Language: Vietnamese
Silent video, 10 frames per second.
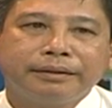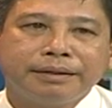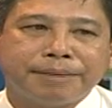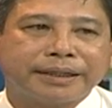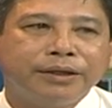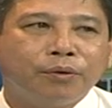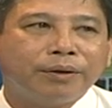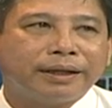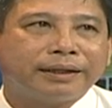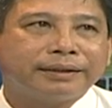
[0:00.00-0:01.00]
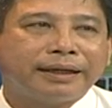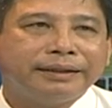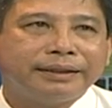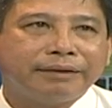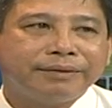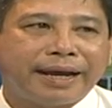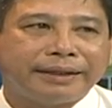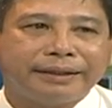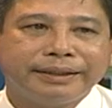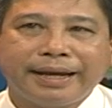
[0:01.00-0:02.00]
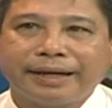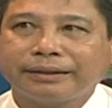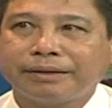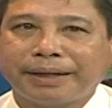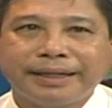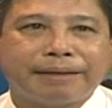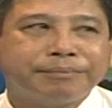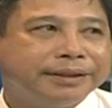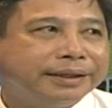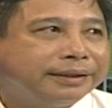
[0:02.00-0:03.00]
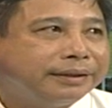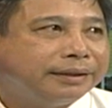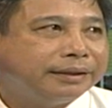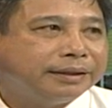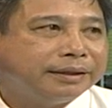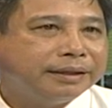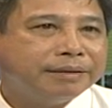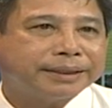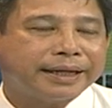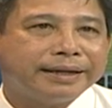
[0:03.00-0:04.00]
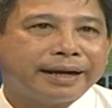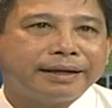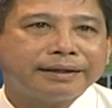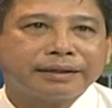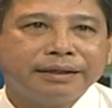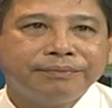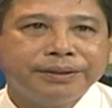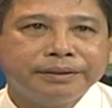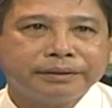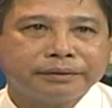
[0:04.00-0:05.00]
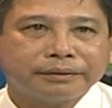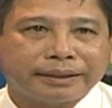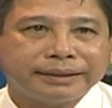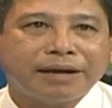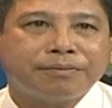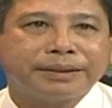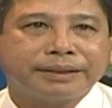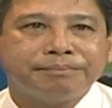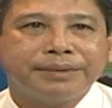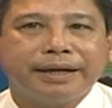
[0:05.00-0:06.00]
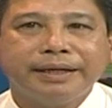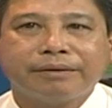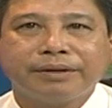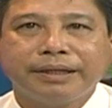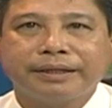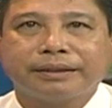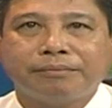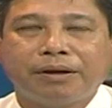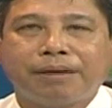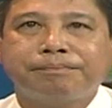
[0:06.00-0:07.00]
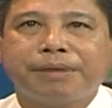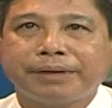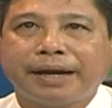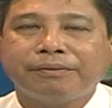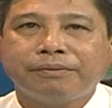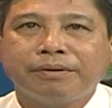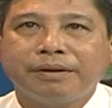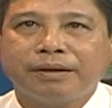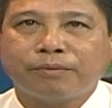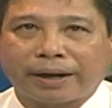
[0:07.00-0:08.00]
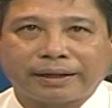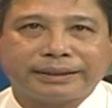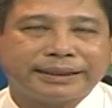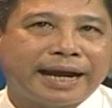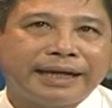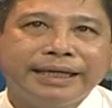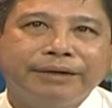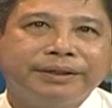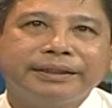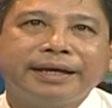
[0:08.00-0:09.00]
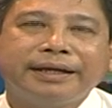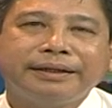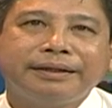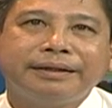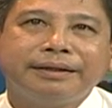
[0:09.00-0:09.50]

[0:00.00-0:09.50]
thì mặc dù là thay vì kéo dài thời gian cho mấy năm như vậy nếu mà thấy rằng ở các địa phương tại sao mà chậm trễ trong cái việc tổng hợp báo cáo hoặc là sai nhiều như thế